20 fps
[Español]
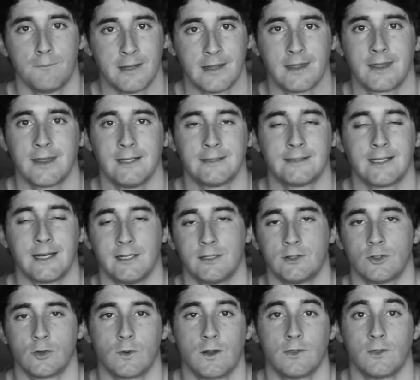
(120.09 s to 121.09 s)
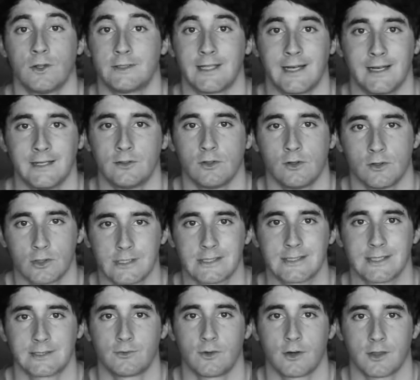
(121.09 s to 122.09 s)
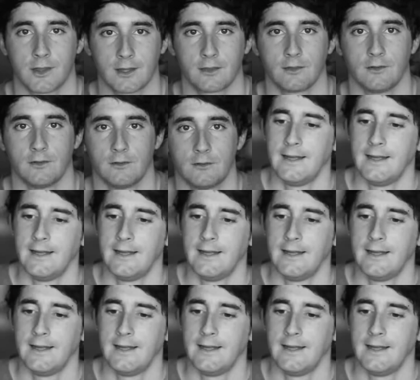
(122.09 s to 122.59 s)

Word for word: vence al talento cuando el talento no se está esforzando.